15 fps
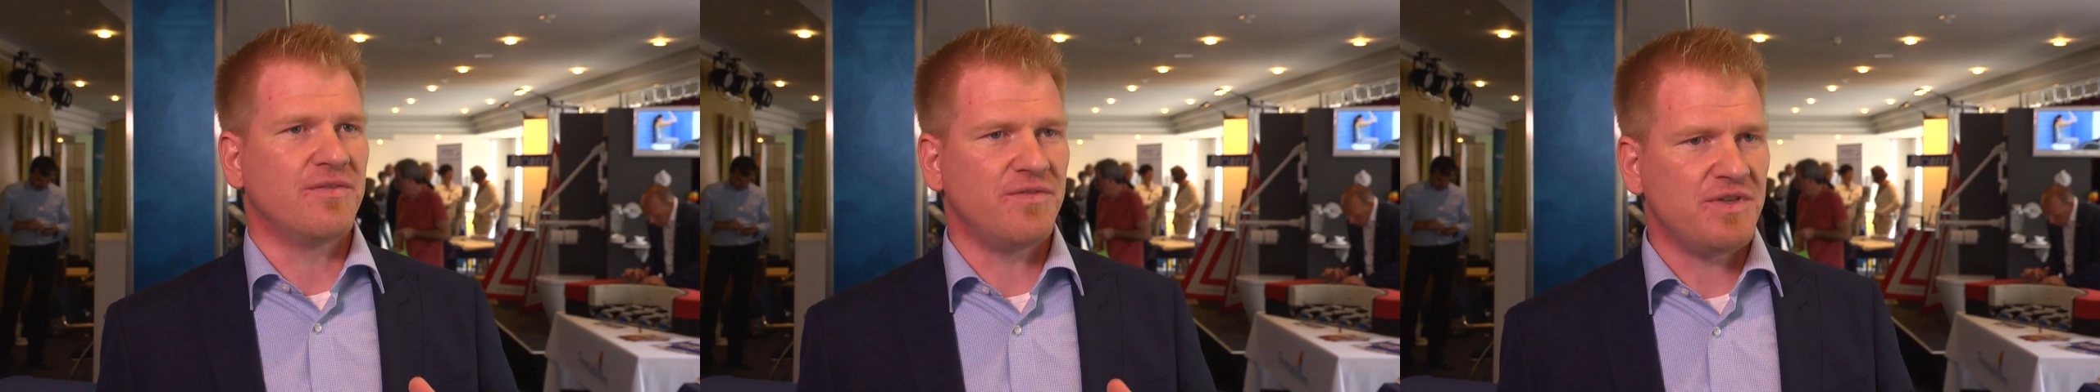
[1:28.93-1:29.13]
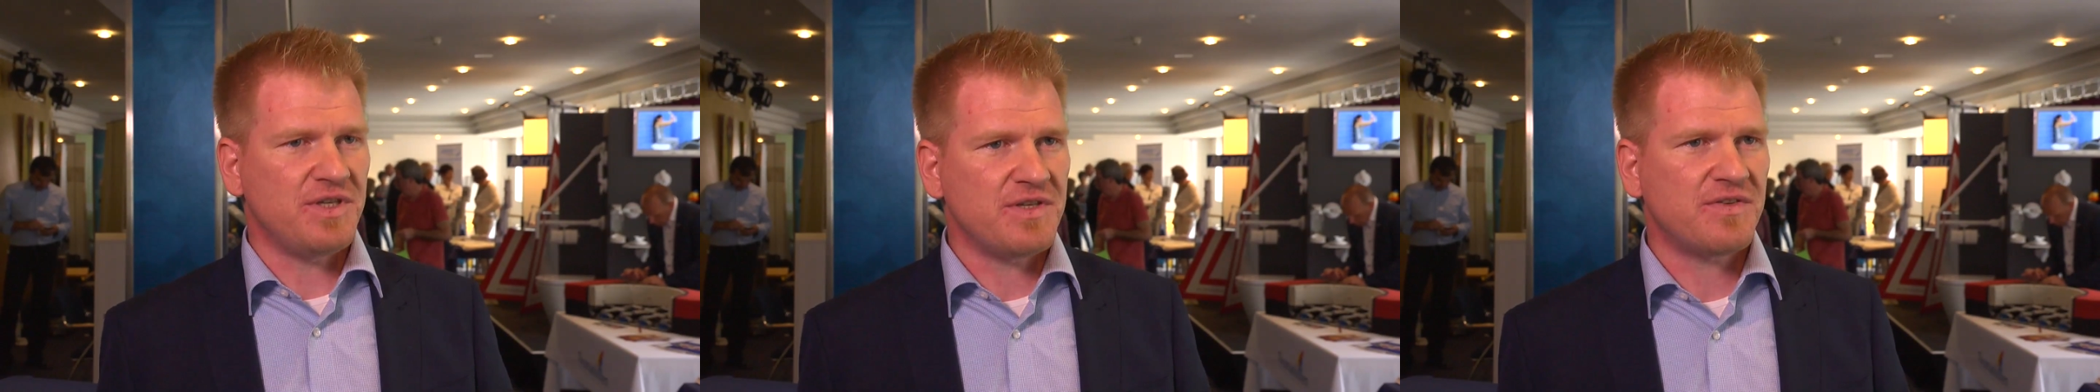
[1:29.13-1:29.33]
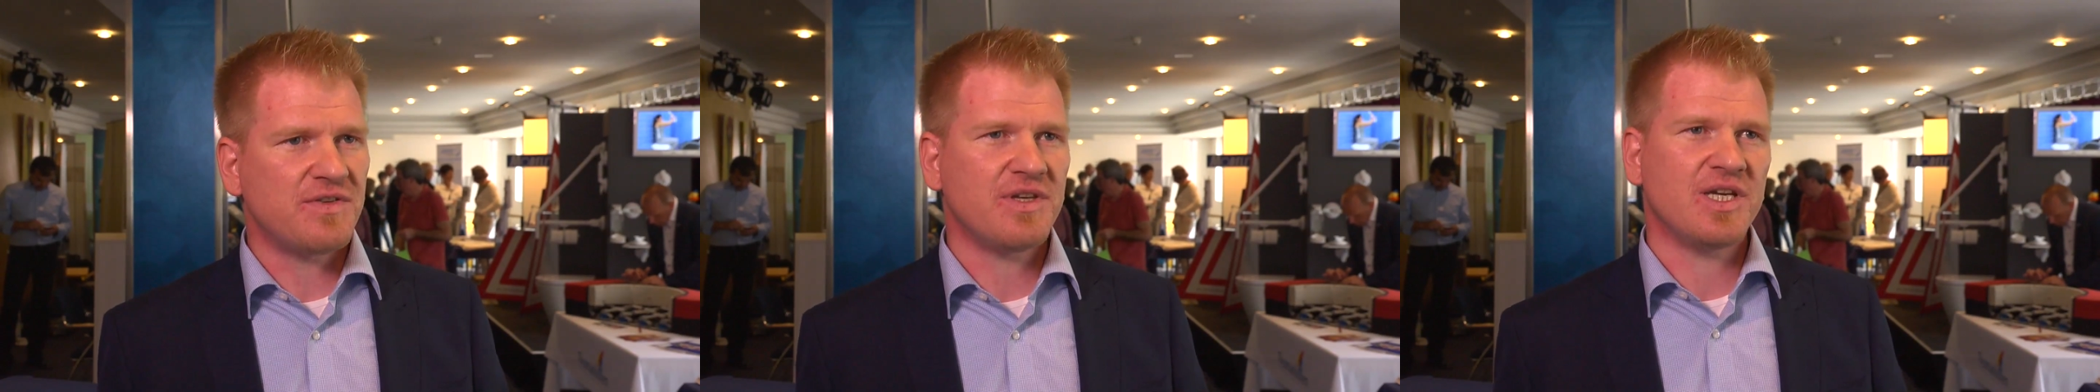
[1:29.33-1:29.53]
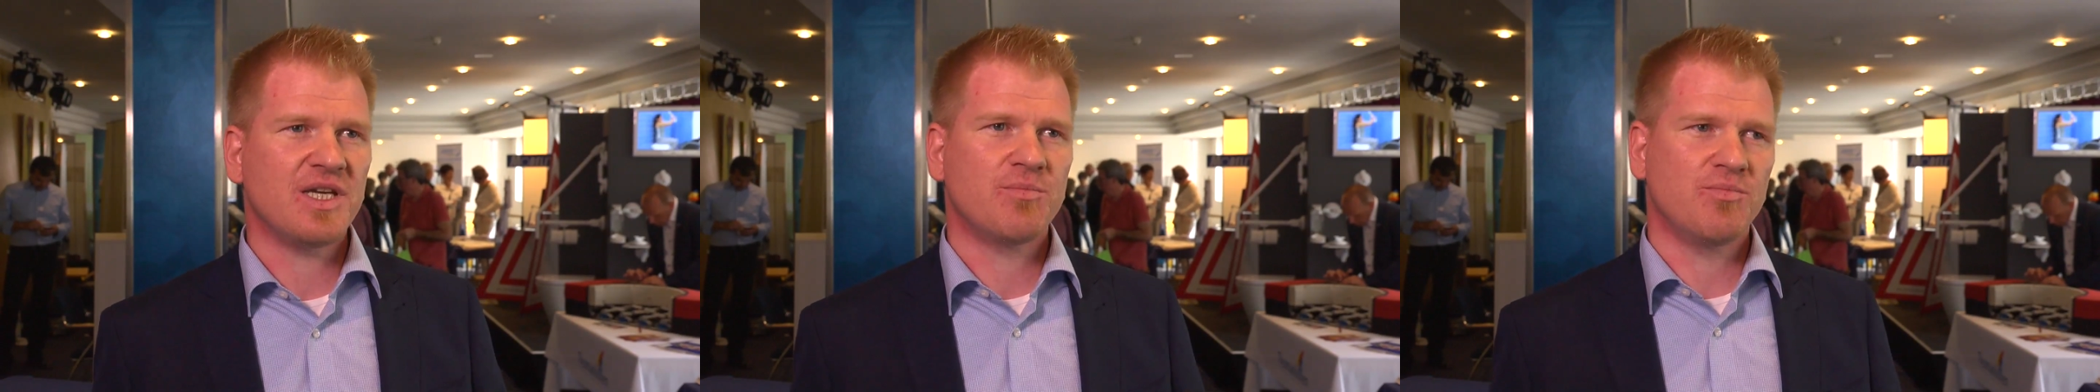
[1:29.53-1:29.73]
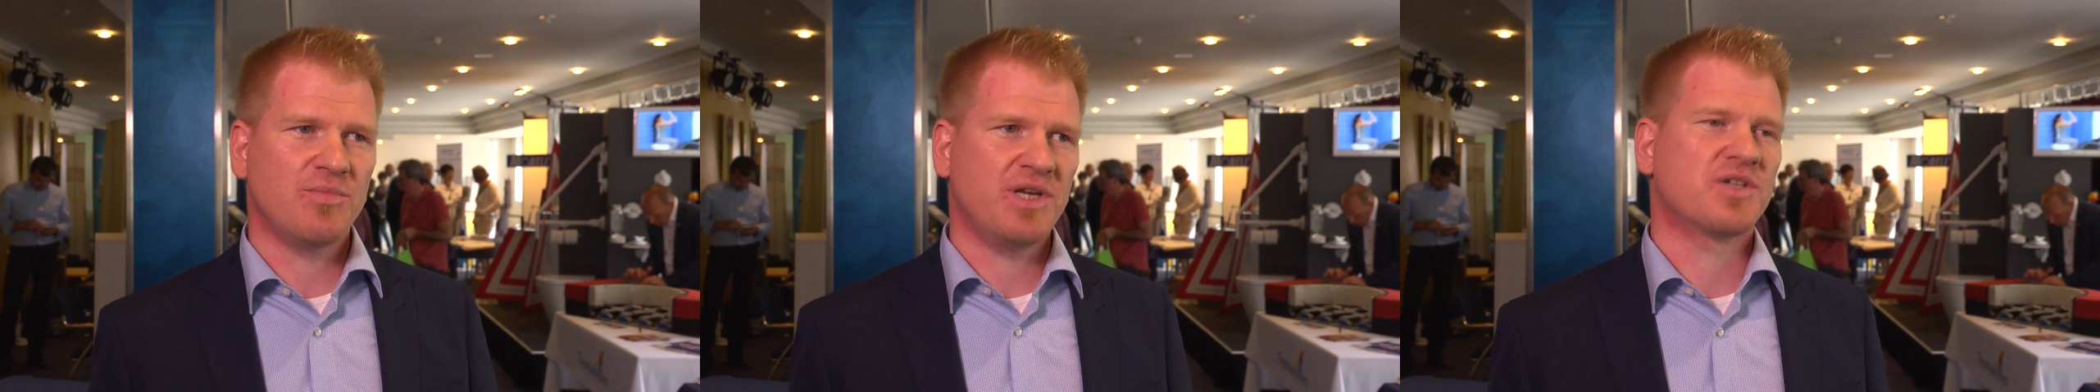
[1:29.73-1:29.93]
wie sie
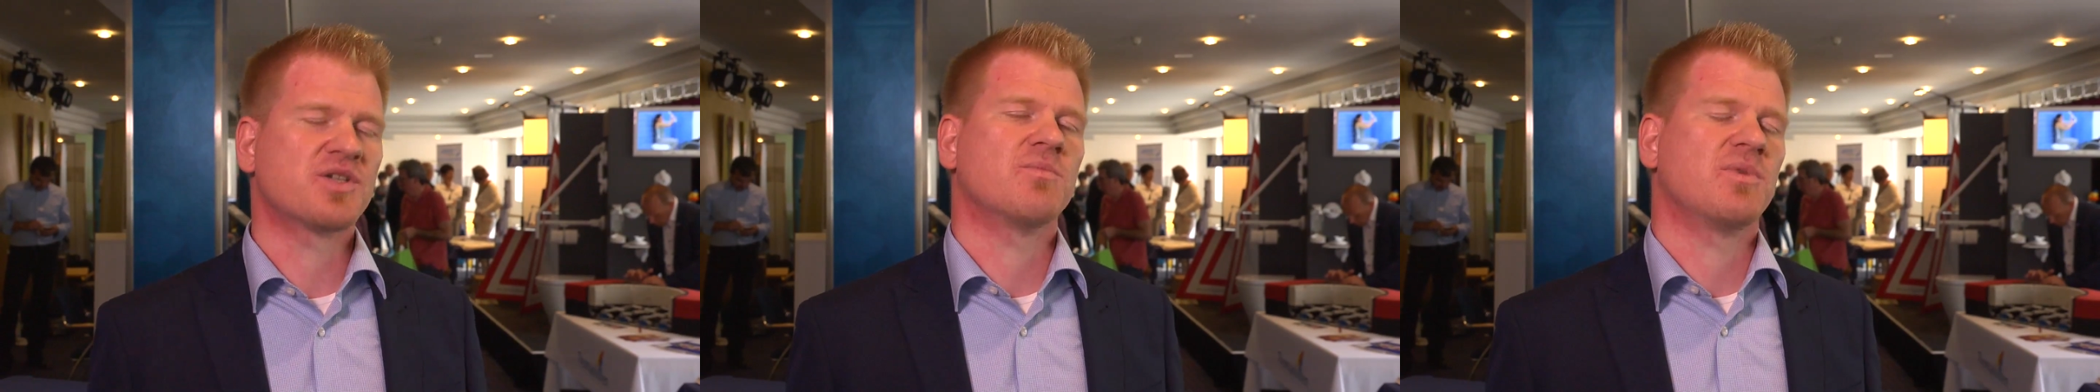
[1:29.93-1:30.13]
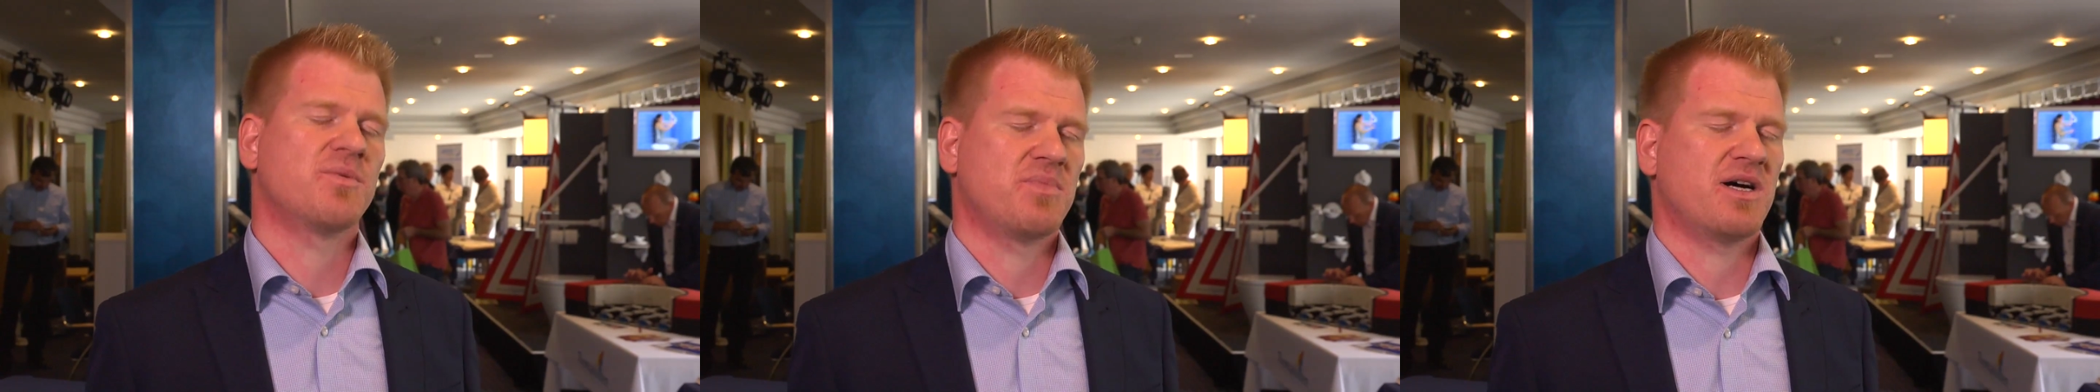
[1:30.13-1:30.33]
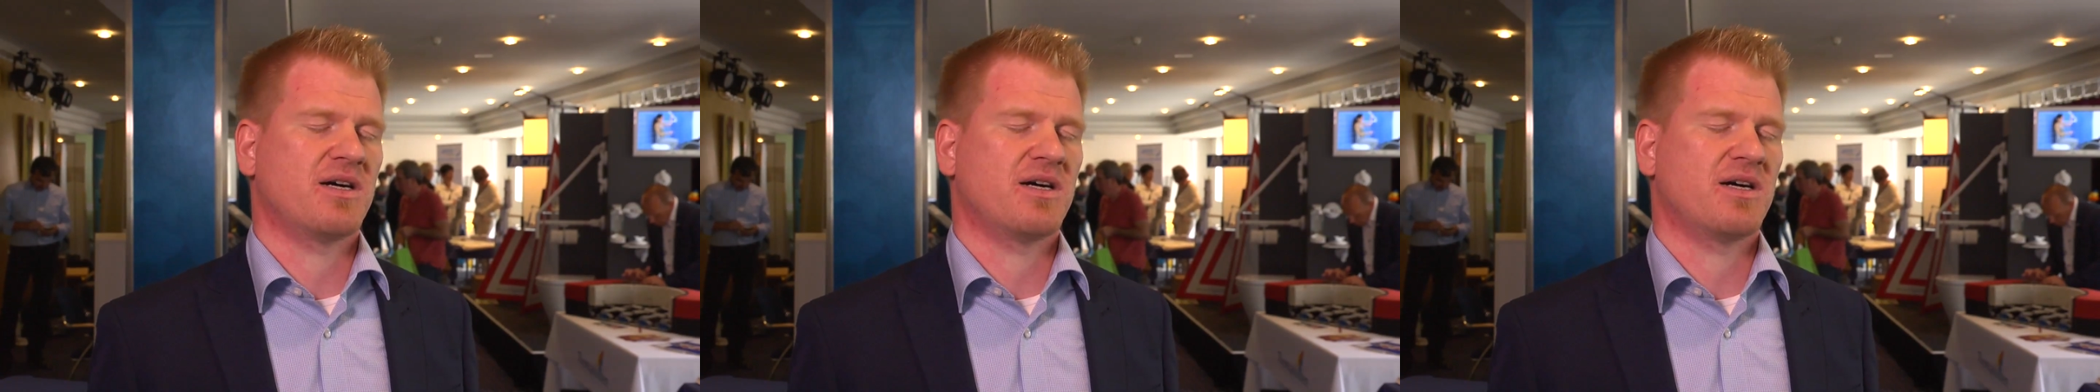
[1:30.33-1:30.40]
eben Menschen mit